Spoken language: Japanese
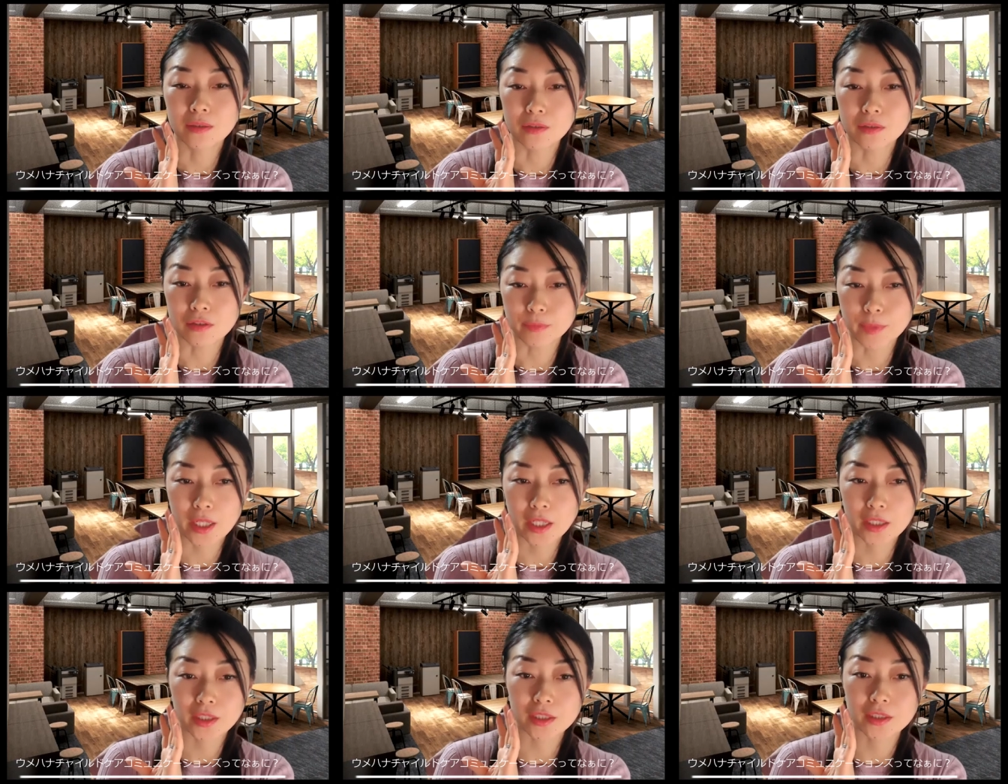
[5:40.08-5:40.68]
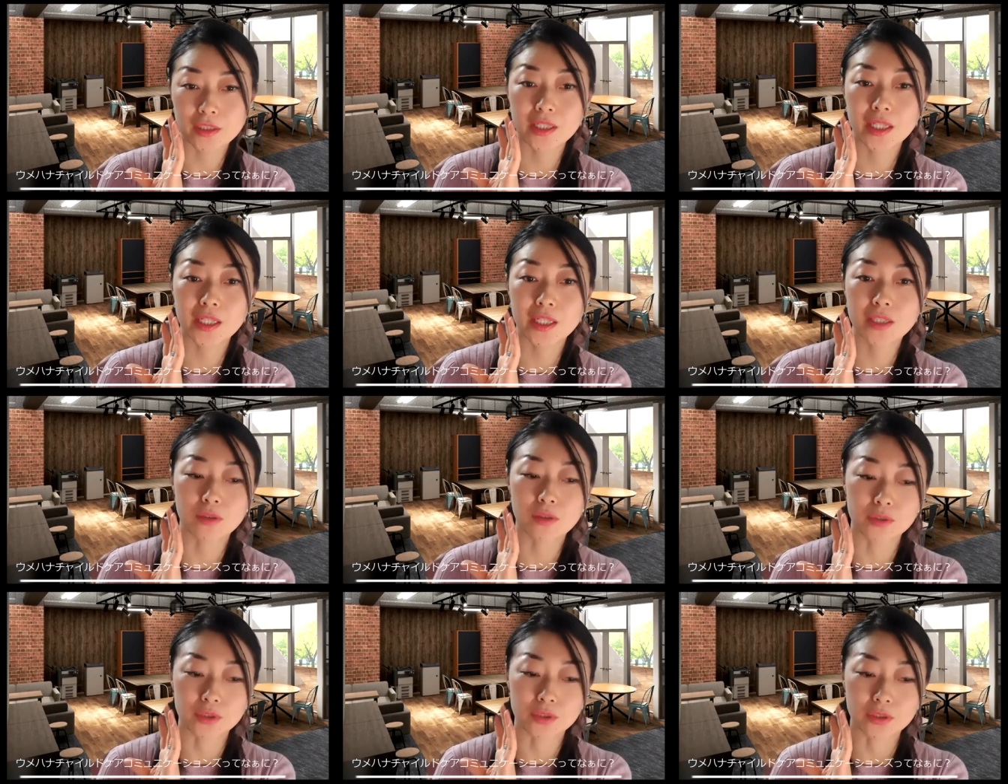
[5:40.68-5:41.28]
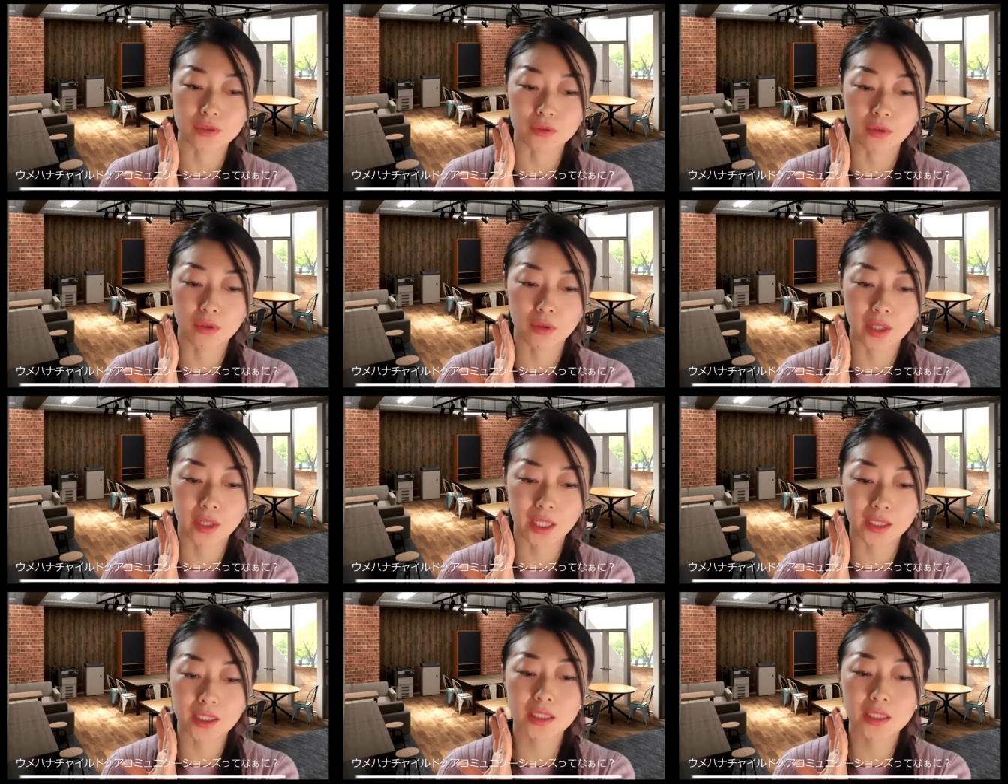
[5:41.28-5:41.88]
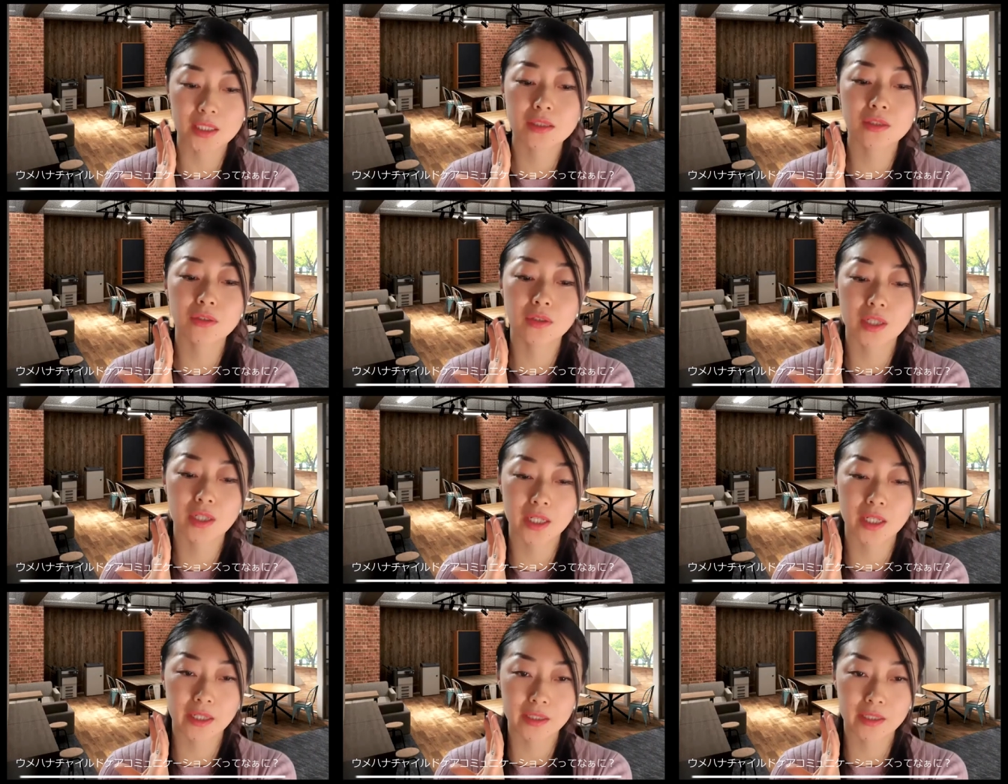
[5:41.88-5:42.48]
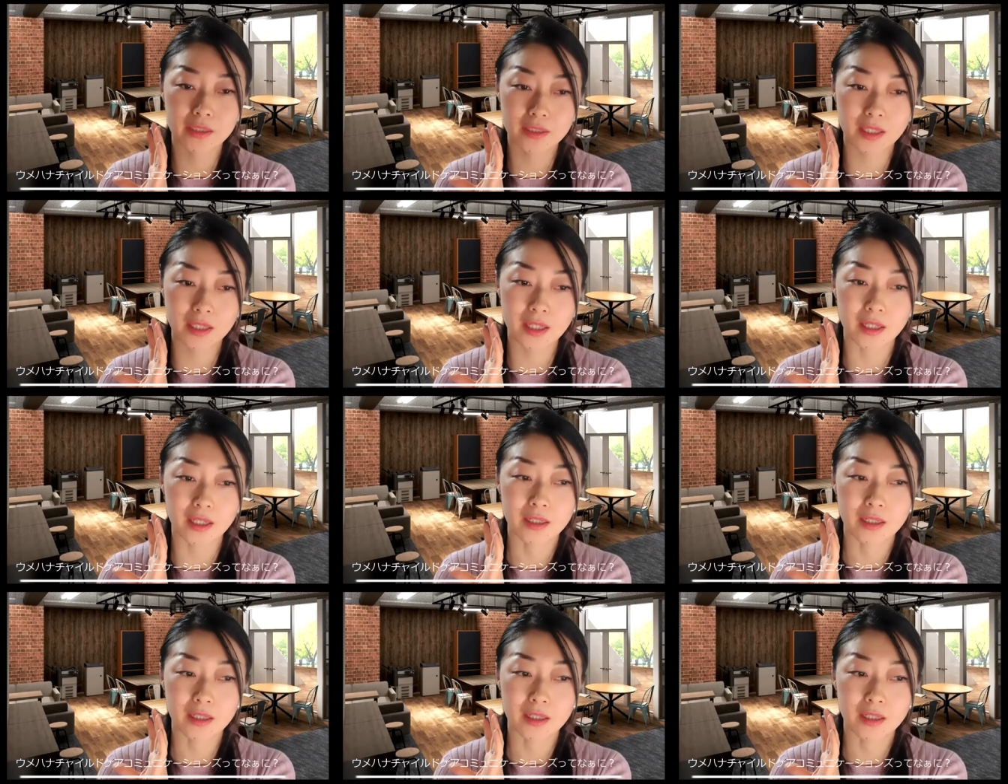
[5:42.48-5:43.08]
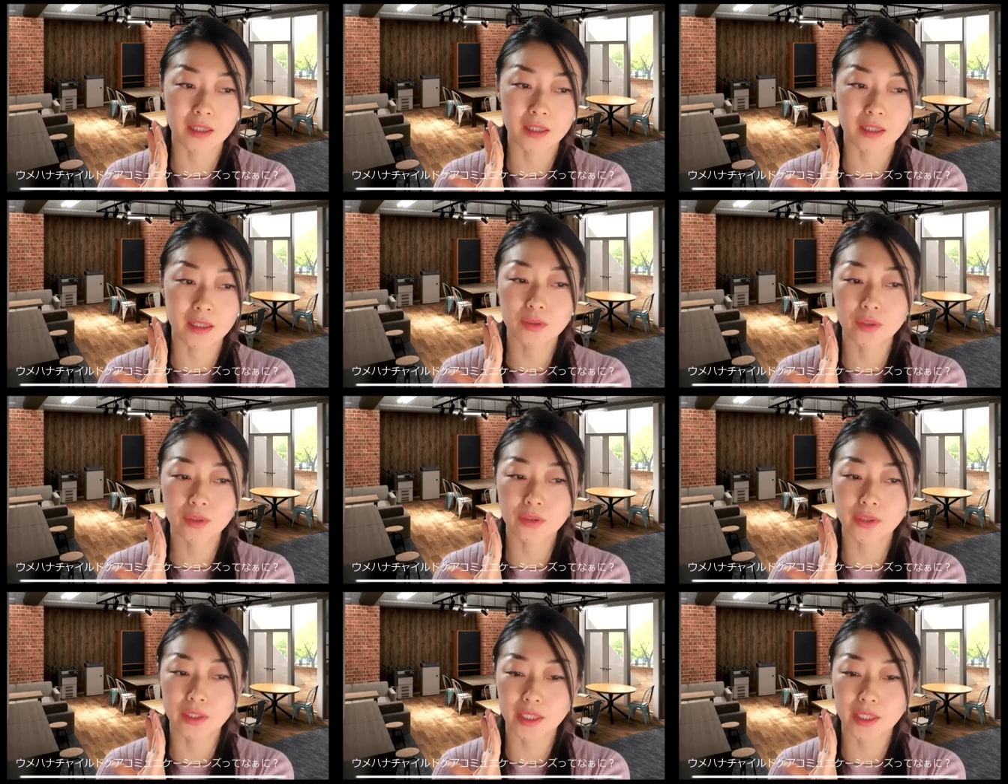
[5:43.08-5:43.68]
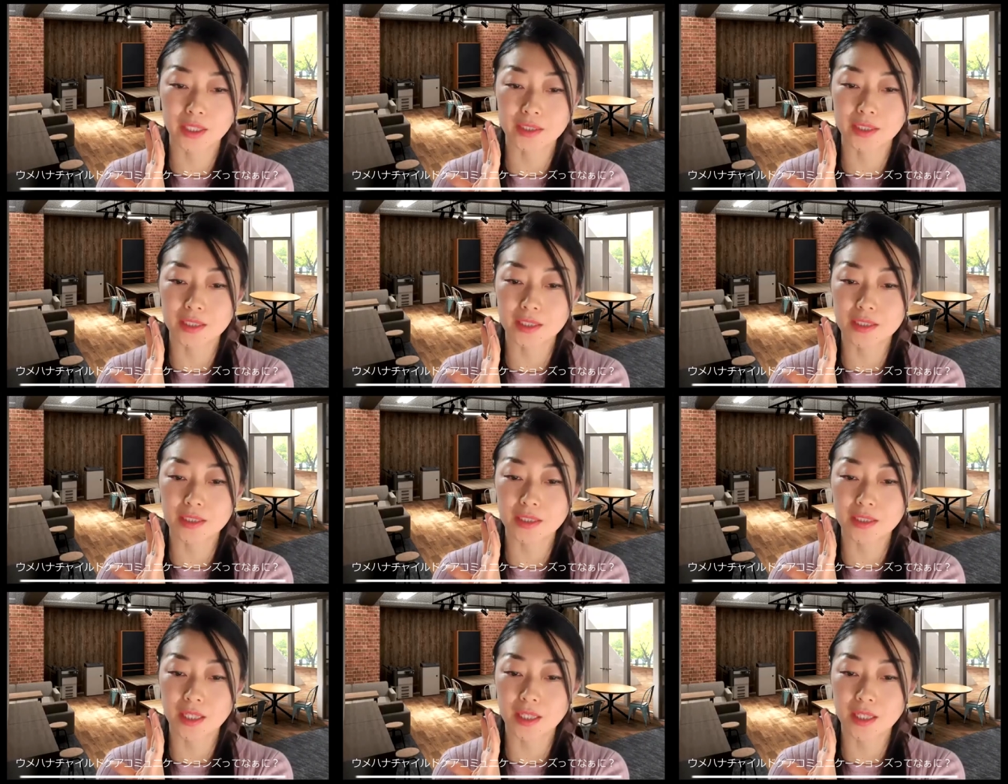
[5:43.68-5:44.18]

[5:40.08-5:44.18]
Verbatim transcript: 梅花リレーションズを形を変えてこのような形